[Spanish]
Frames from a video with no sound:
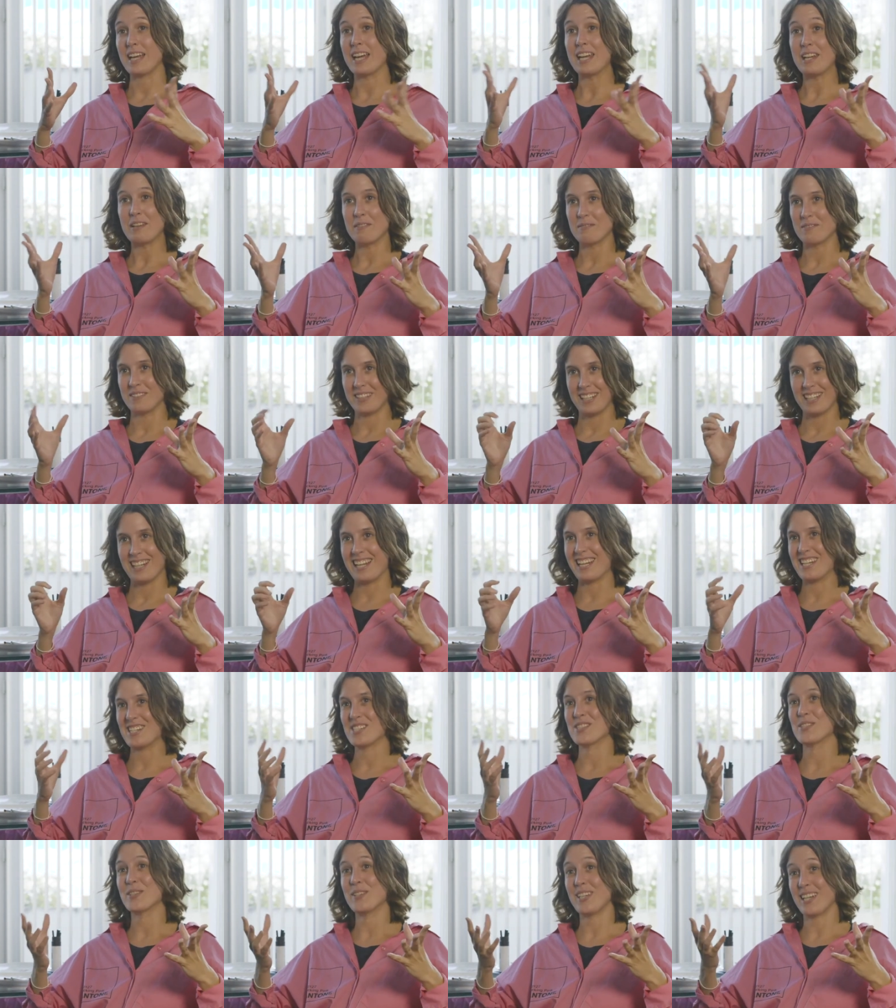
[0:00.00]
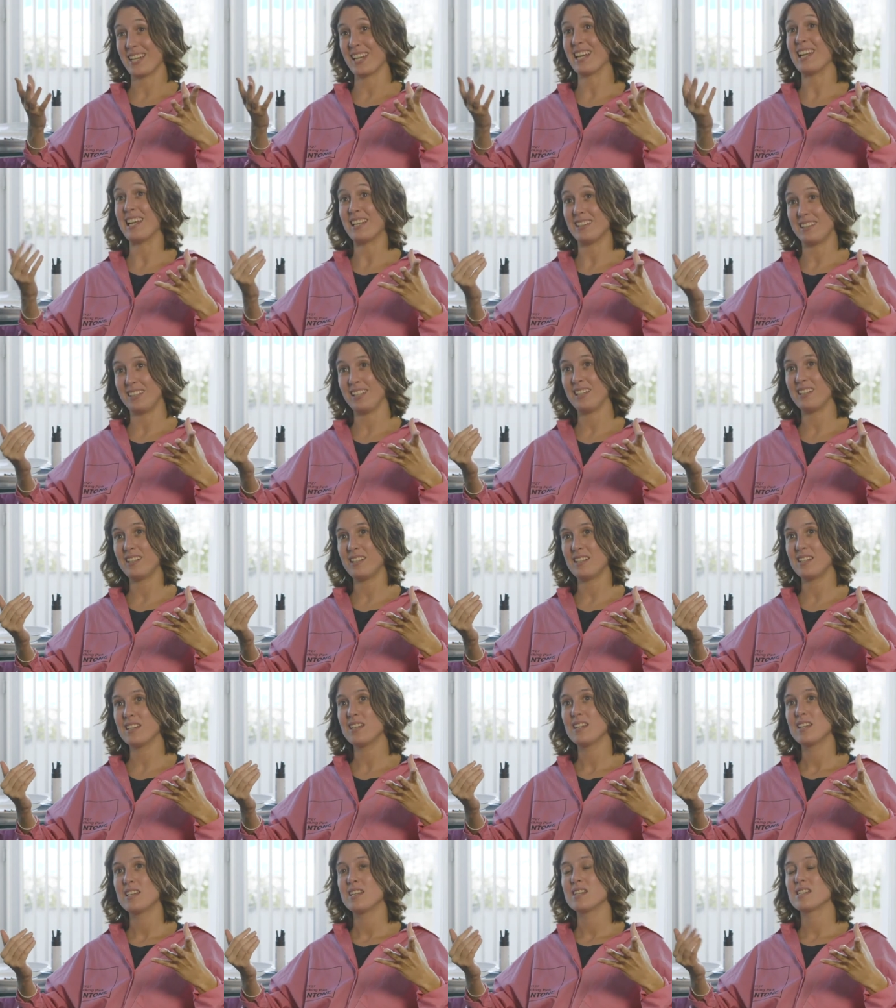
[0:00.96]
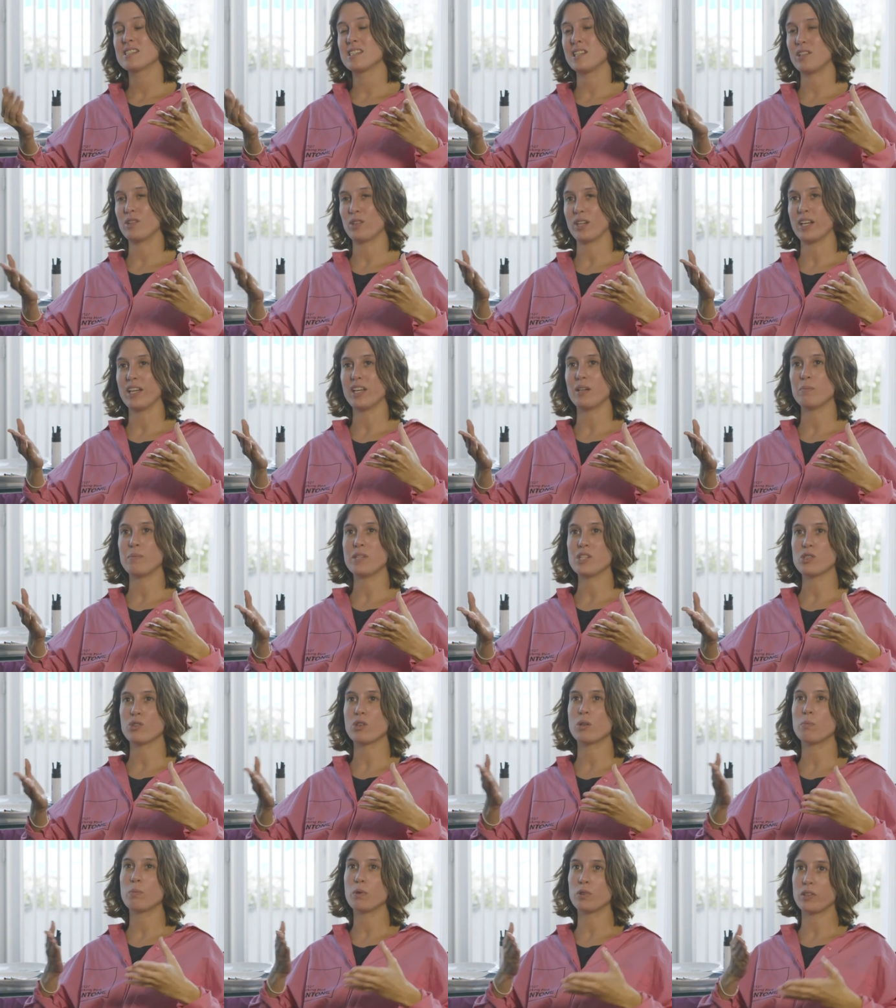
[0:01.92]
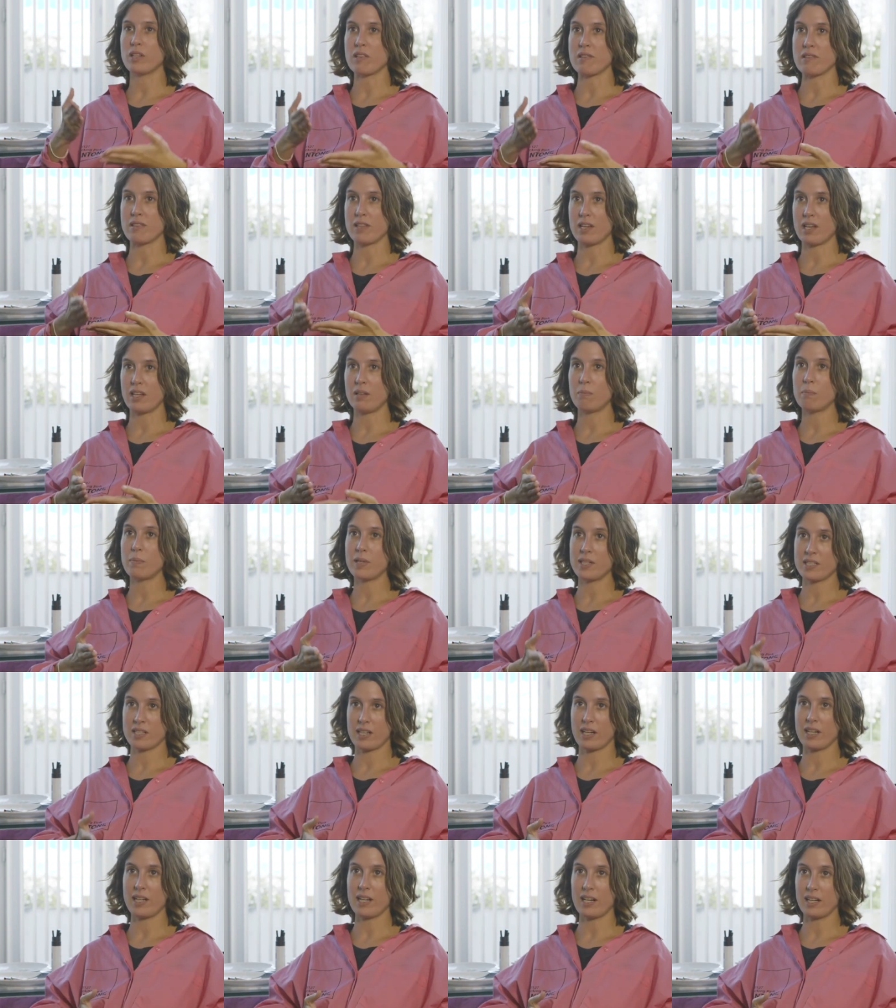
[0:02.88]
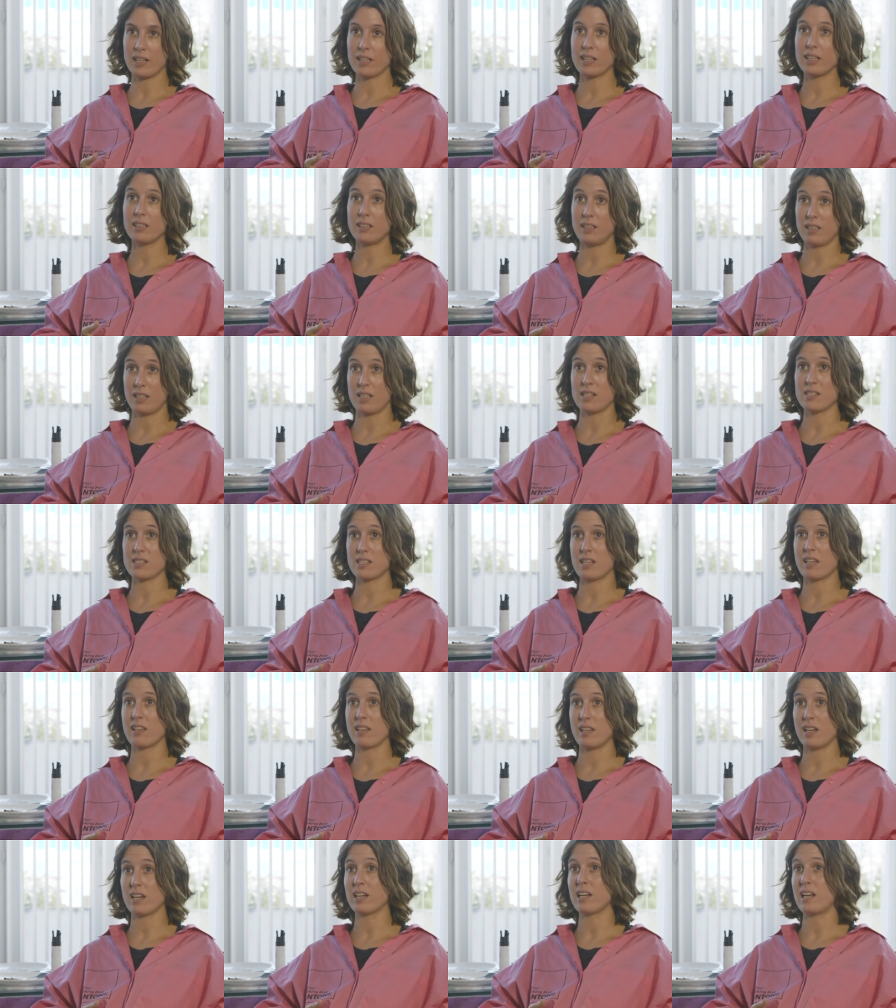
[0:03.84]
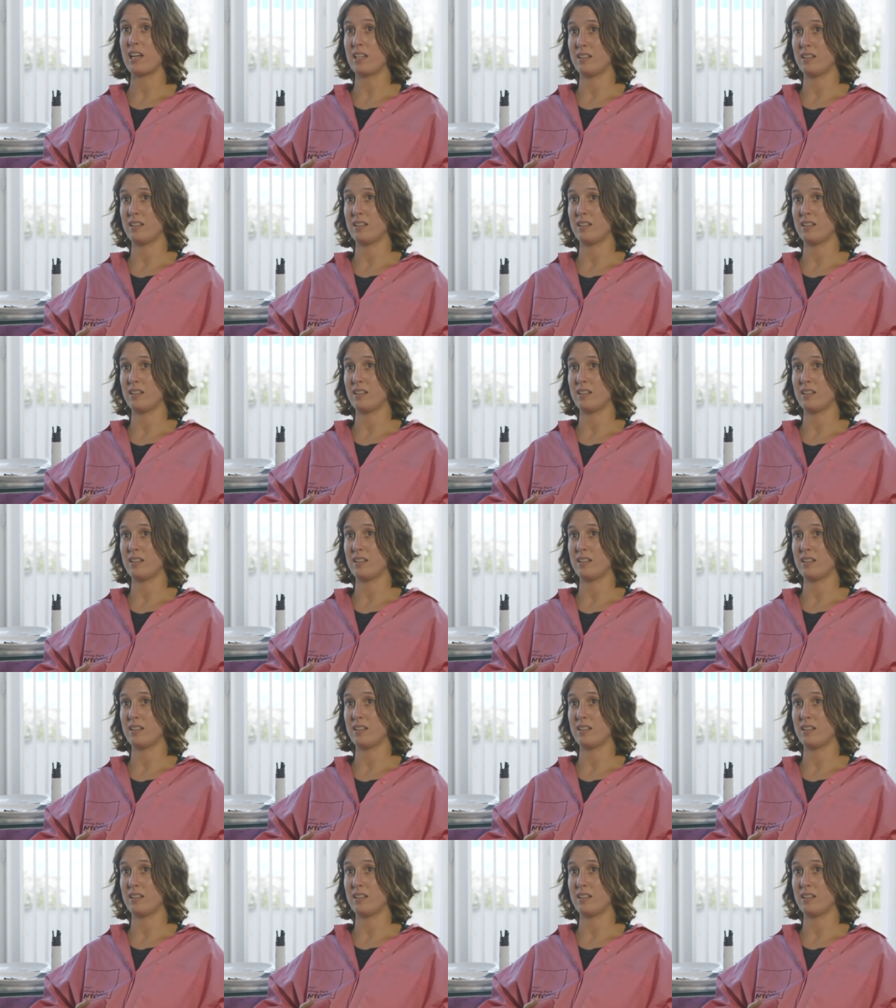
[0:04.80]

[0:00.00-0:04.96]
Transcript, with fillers: naif de la historia que la tiene, sino que hayan visto el potencial empresarial que tiene esta idea, que